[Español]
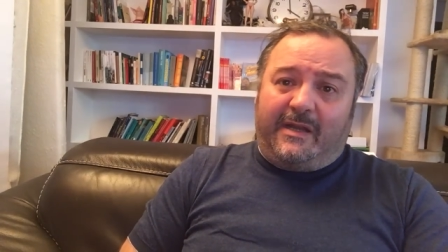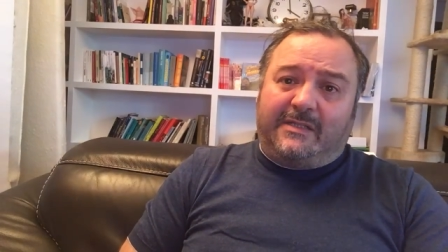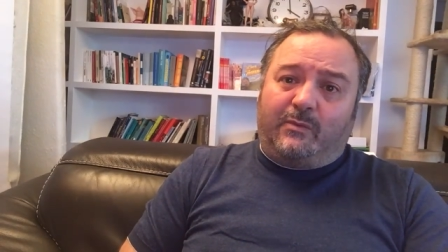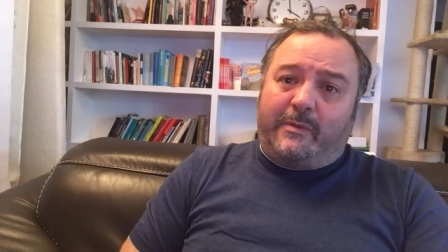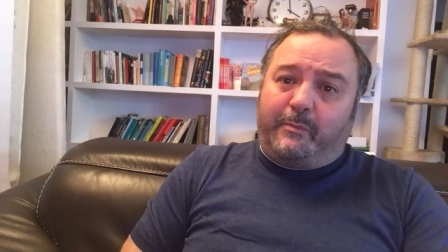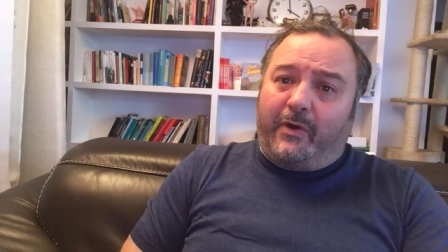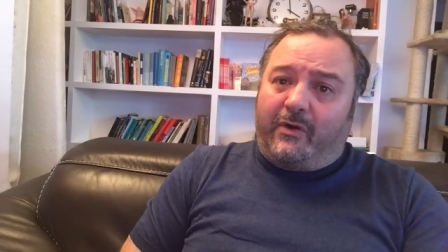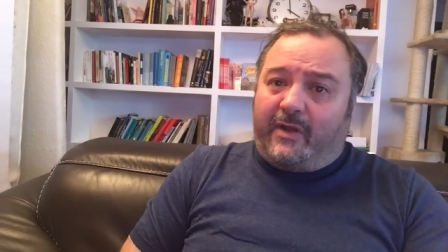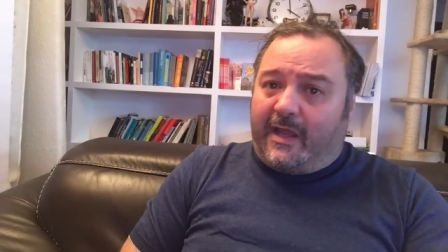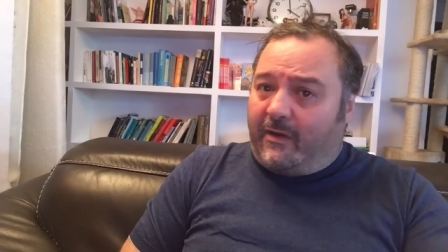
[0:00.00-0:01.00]
Las webs
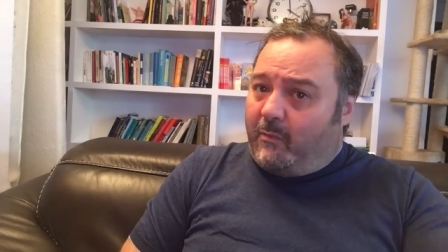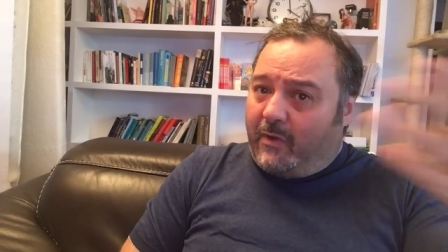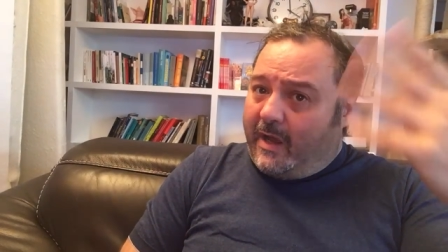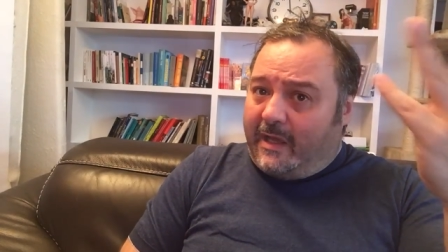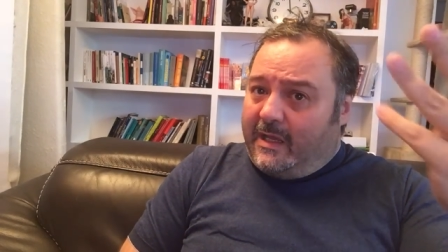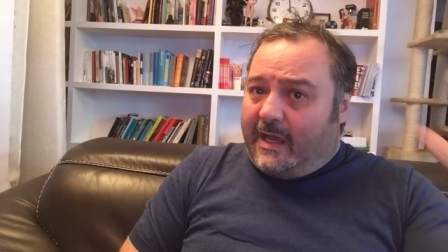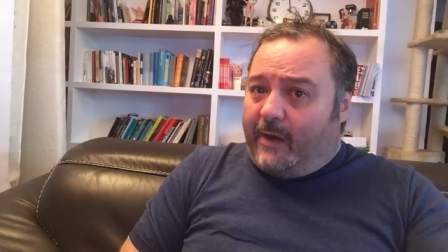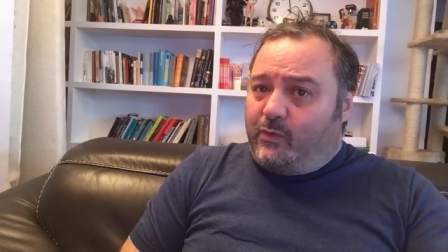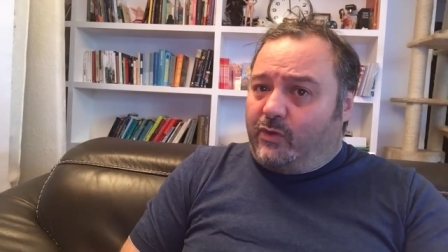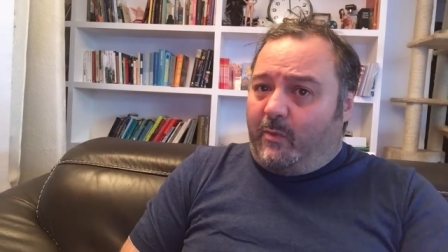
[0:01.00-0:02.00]
porno que como
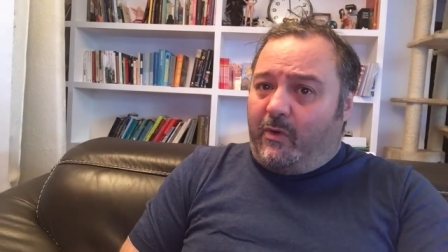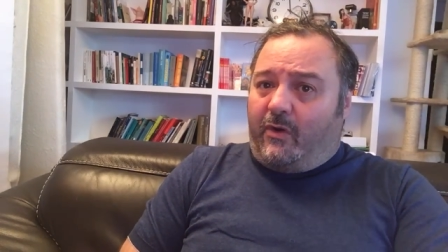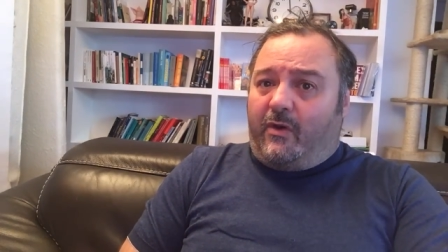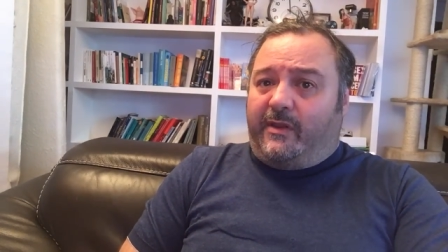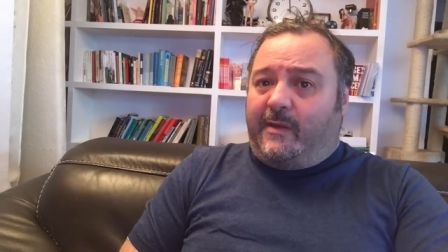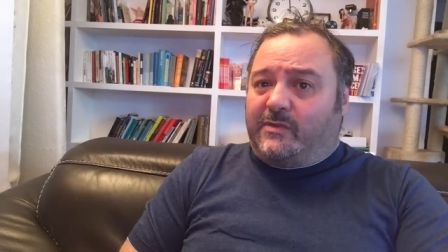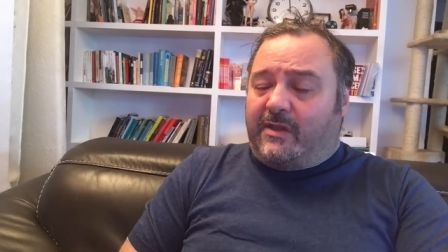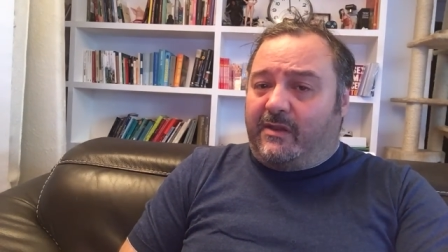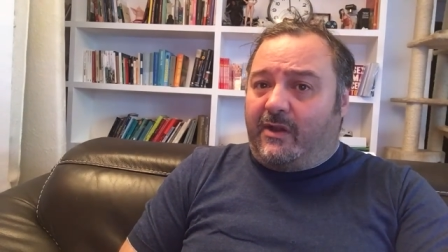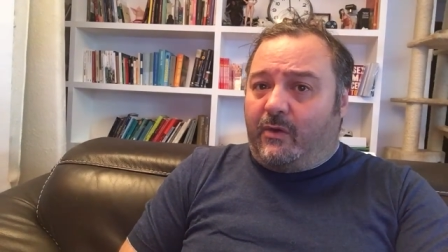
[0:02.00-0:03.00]
al uso como conocíamos
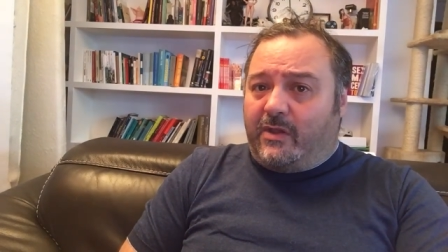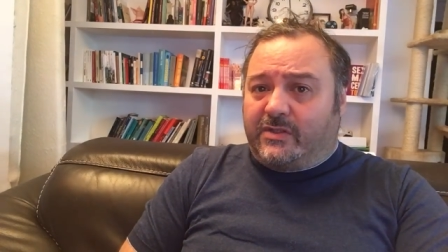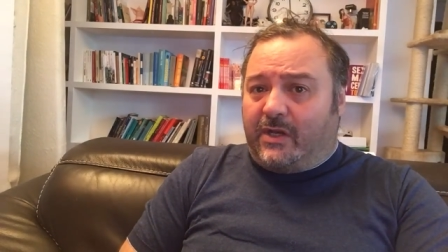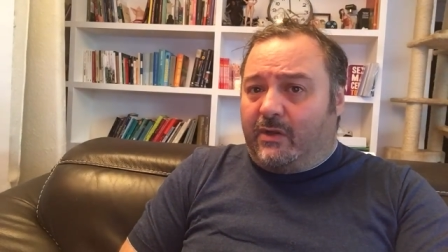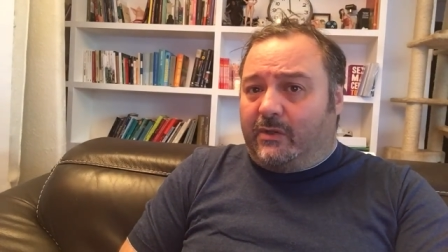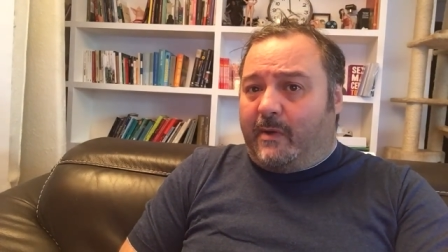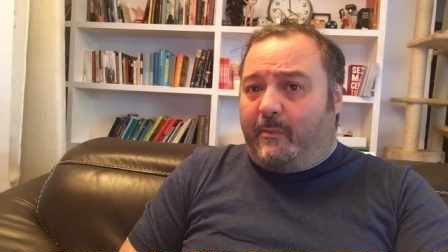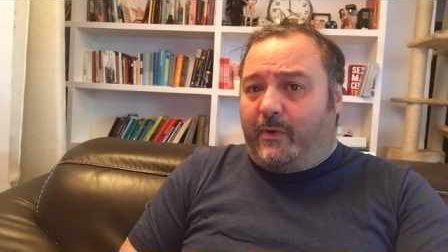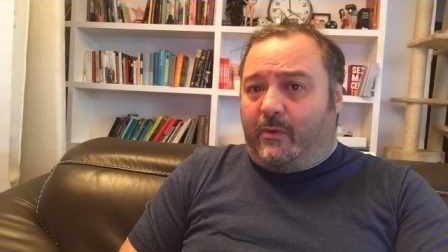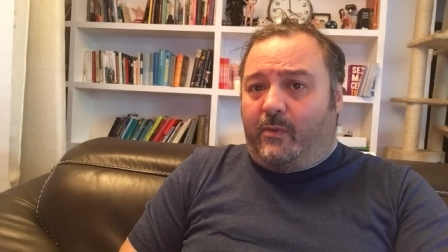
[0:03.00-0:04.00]
hace 5 años se han ido a tomar
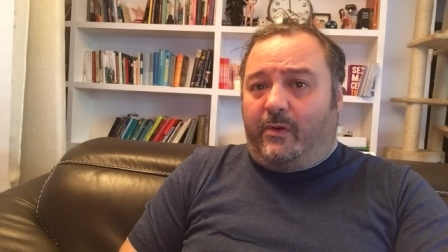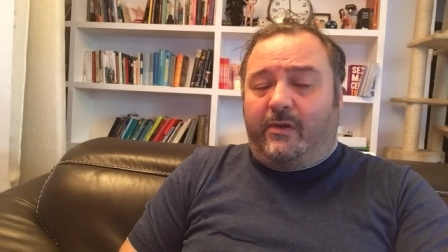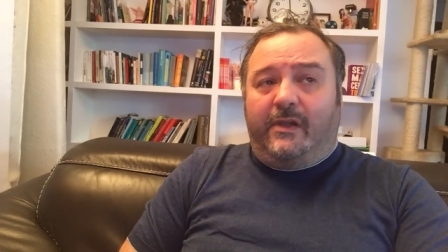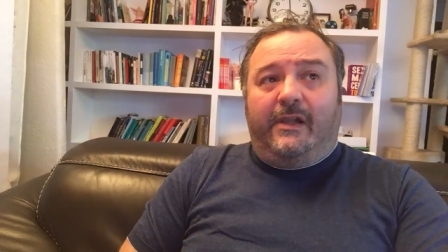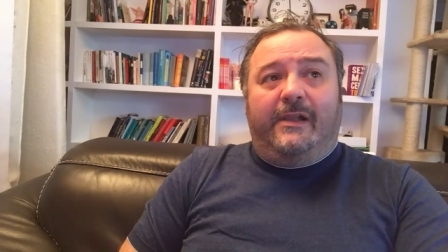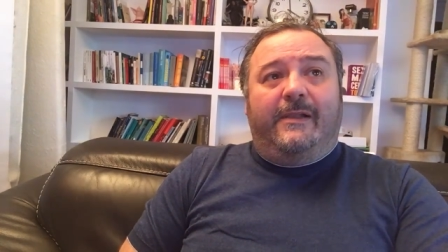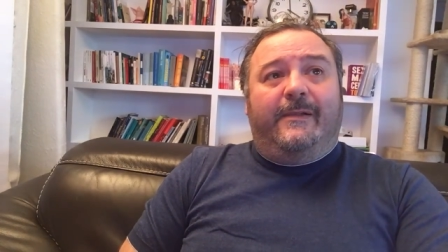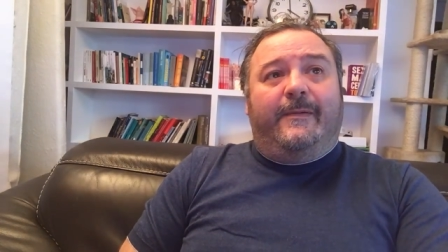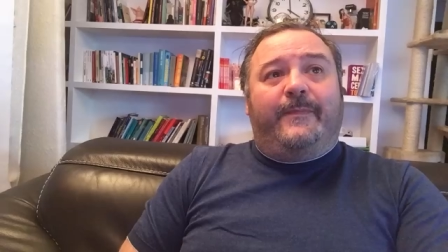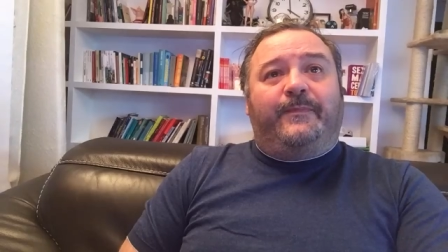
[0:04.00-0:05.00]
por culo.
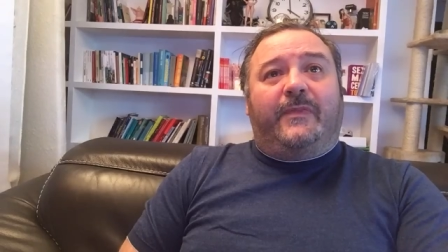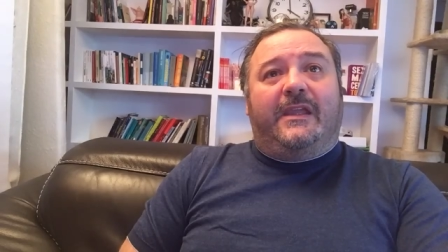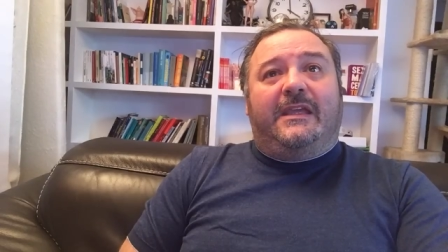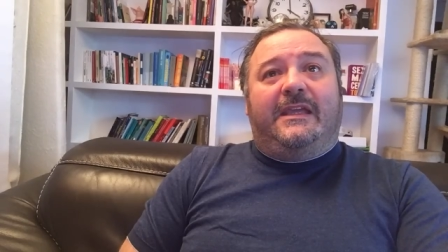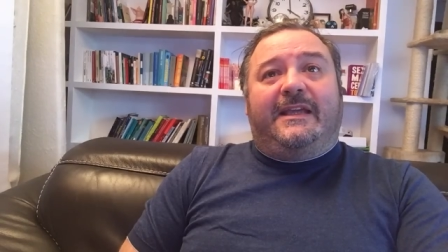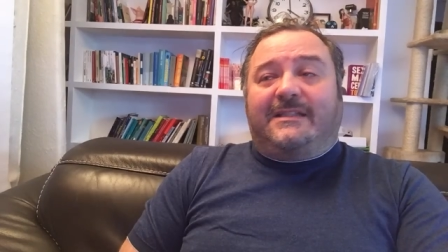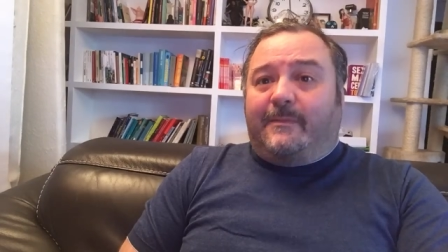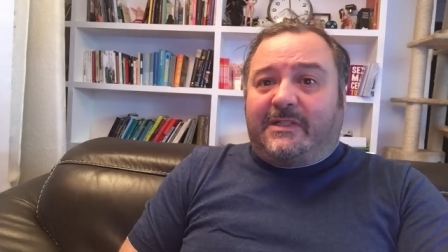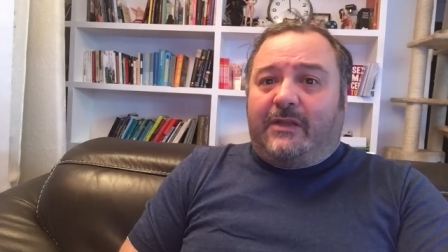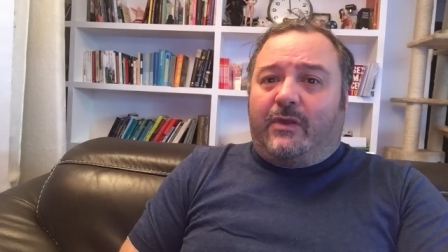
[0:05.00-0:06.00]
¿Y qué está
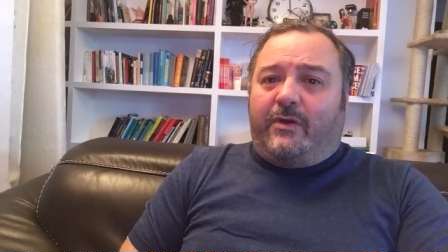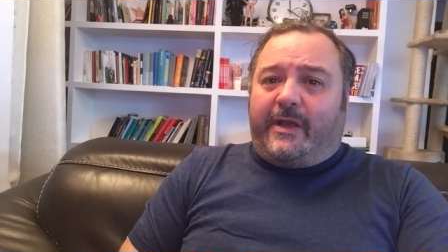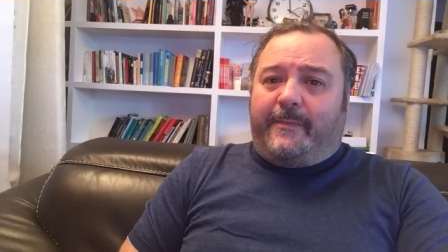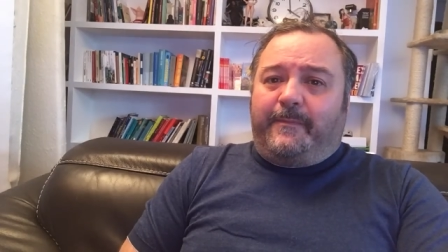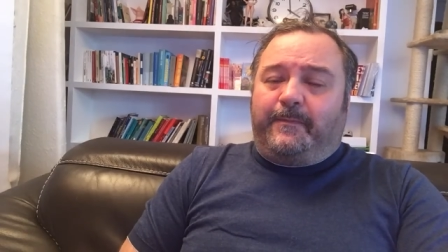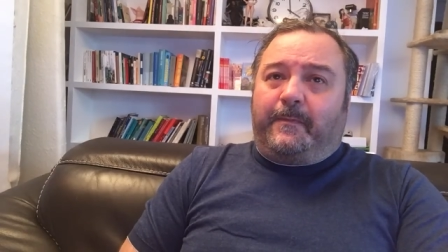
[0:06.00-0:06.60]
pasando ahora?